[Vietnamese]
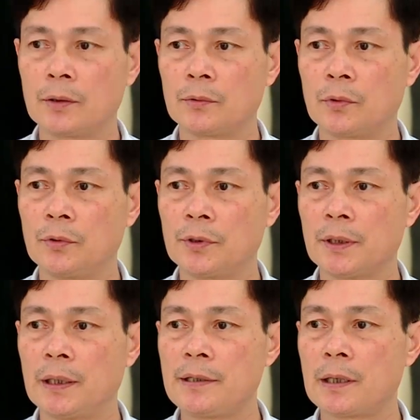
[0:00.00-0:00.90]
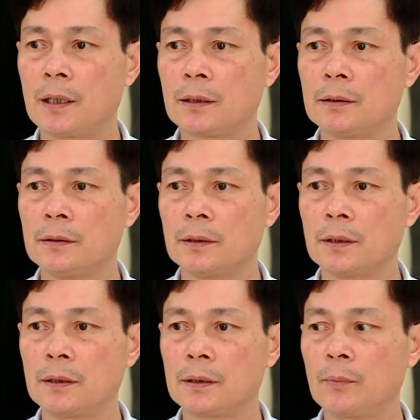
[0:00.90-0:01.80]
chúng tôi sẽ đánh giá từng
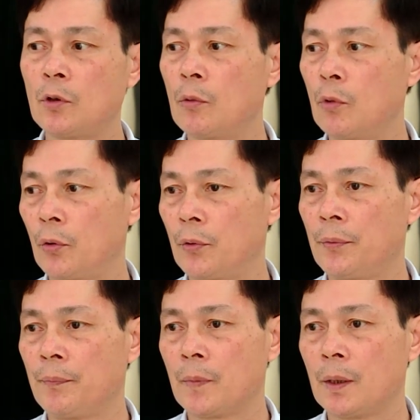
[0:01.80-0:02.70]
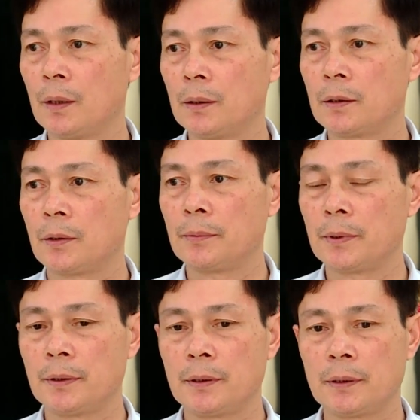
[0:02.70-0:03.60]
cái cấp độ một trong
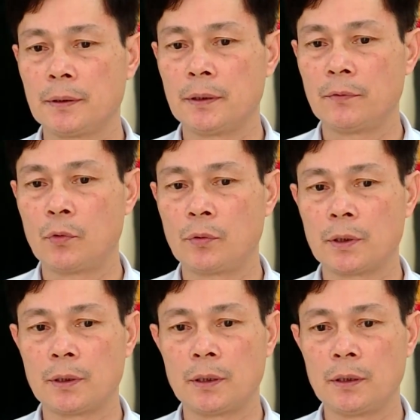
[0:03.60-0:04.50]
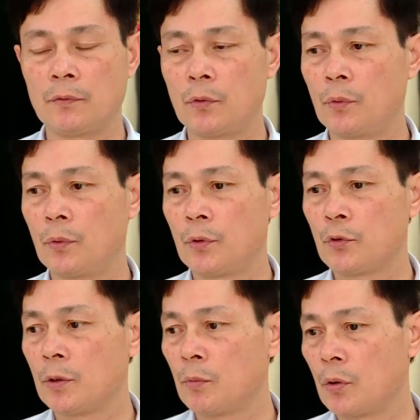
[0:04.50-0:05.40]
cái à, nhiệm vụ thực hiện nhiệm vụ
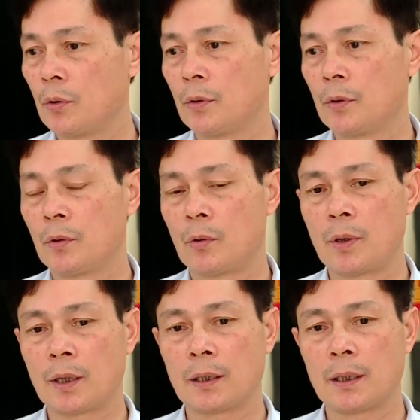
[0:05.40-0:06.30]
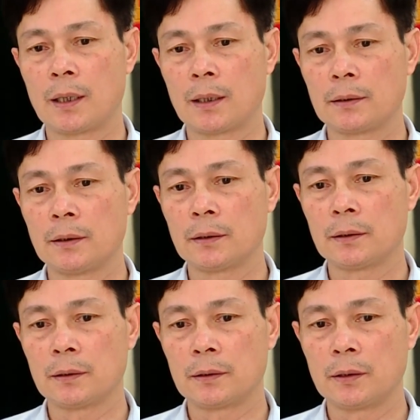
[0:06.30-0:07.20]
chuyên môn hoặc là những
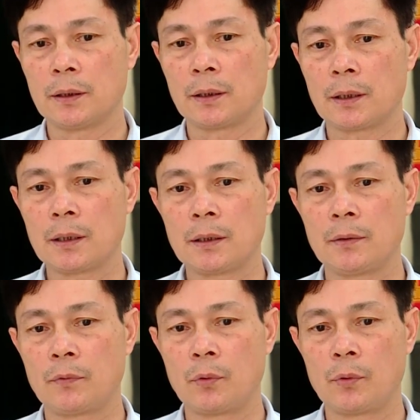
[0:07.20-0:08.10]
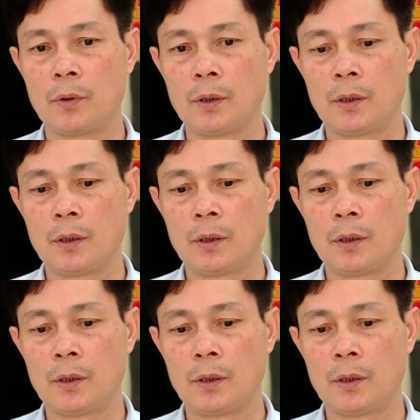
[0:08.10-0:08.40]
thực hiện các cái nhiệm vụ